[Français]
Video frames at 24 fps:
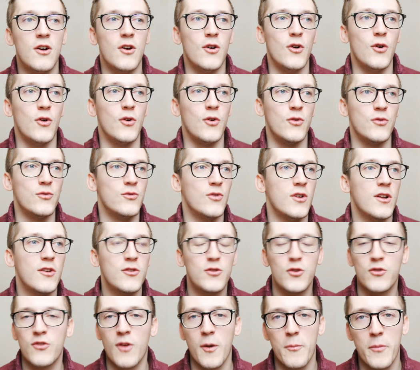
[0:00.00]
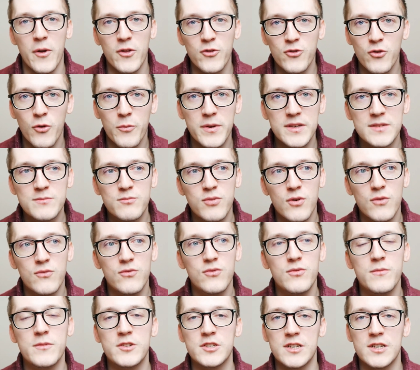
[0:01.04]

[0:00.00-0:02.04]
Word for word: euh, voilà, ce sera pas une surprise pour vous,